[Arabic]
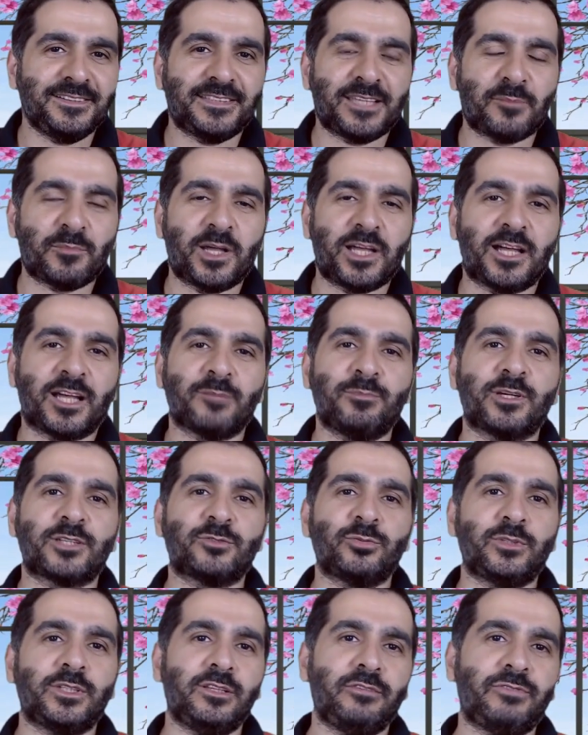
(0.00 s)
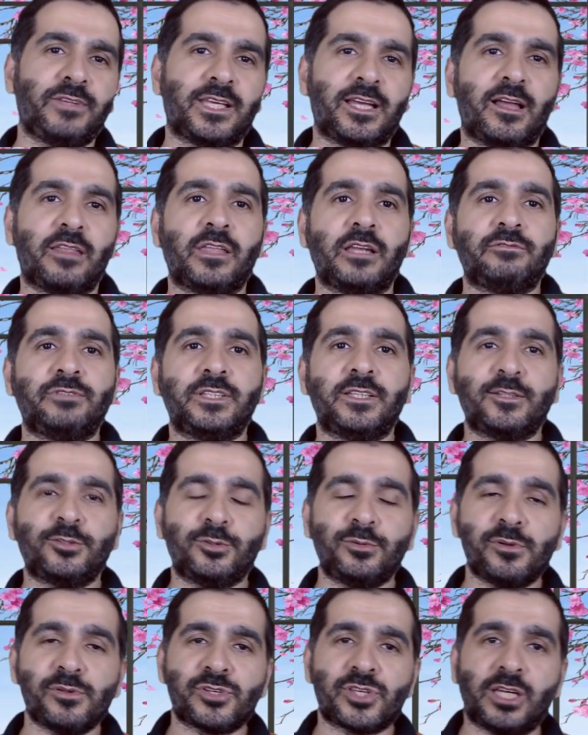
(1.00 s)
كما أخبرتك في هذا
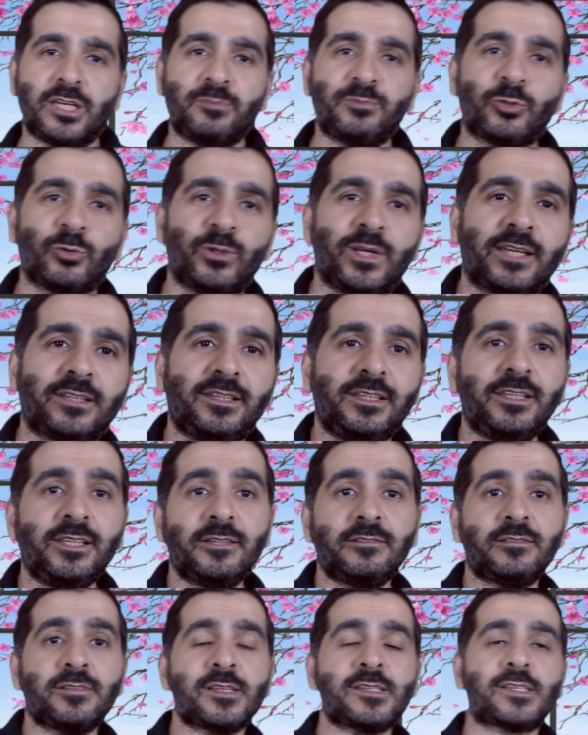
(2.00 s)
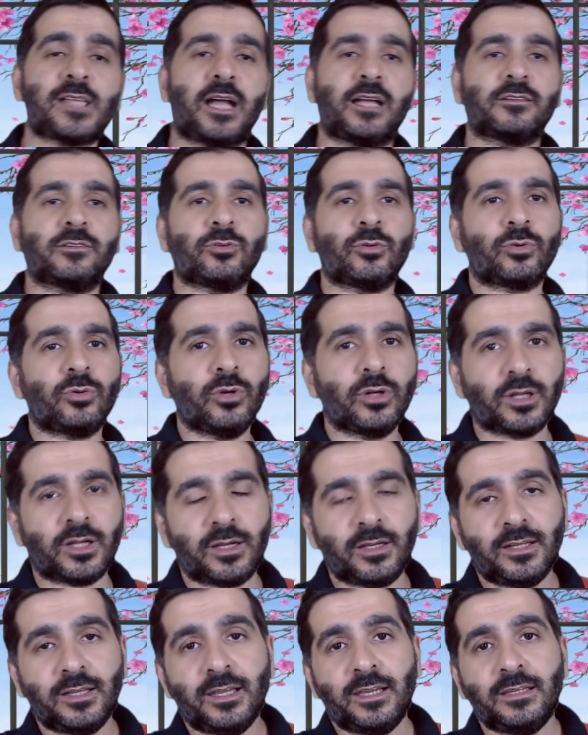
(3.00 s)
الفيديو جلبت لك تسعة طرق
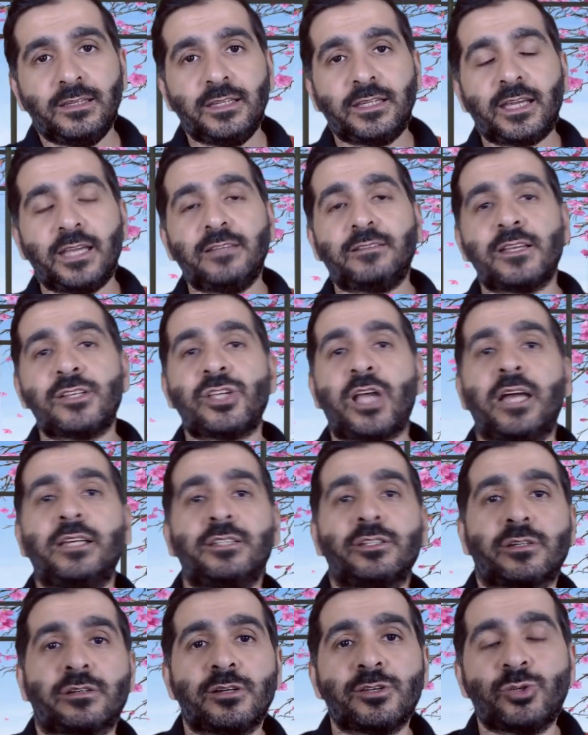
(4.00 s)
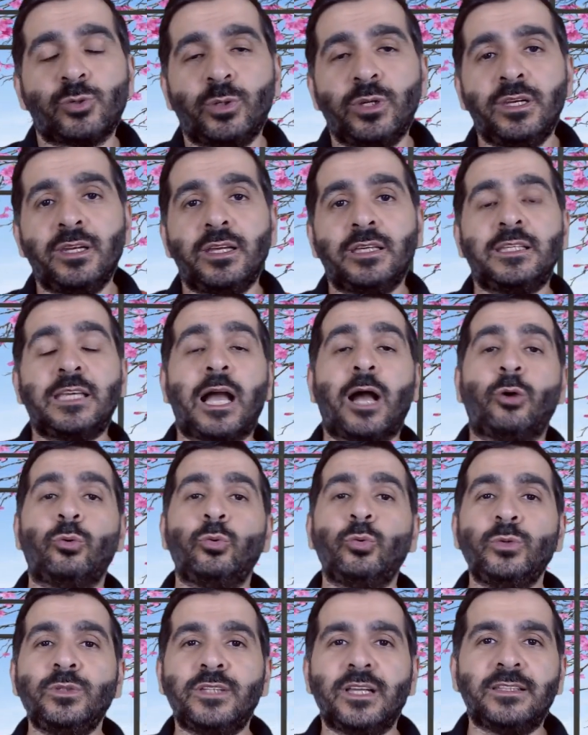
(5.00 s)
لكي تجعل الرجل
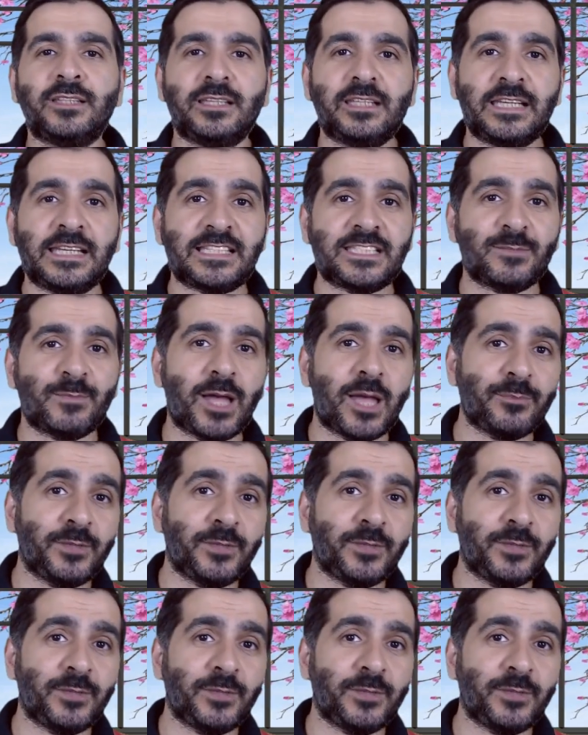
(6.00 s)
يعود للاهتمام